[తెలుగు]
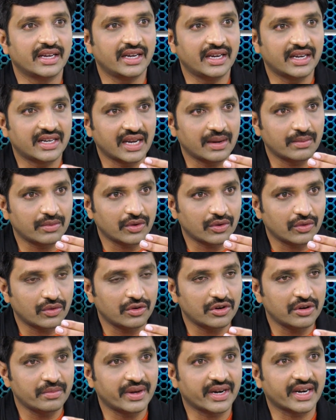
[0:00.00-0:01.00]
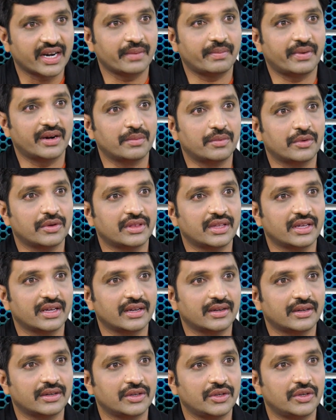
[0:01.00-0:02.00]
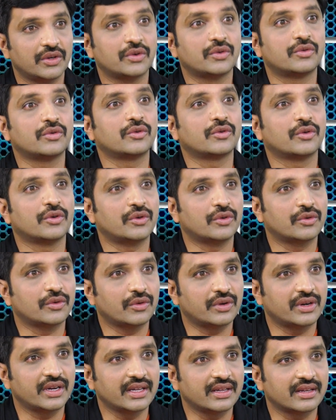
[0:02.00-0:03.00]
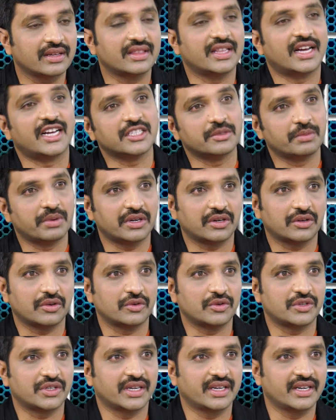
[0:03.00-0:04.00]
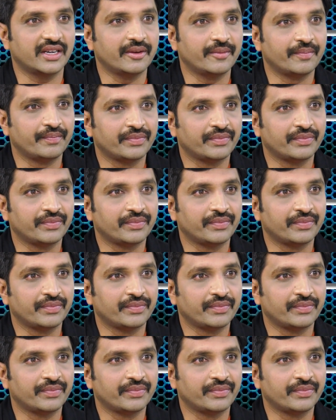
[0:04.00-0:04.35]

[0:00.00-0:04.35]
ఈ టైంలో గోల్డ్ మార్కెట్ పడిపోతే ఎక్కువ కొనుక్కొని దాచిపెట్టుకోవచ్చని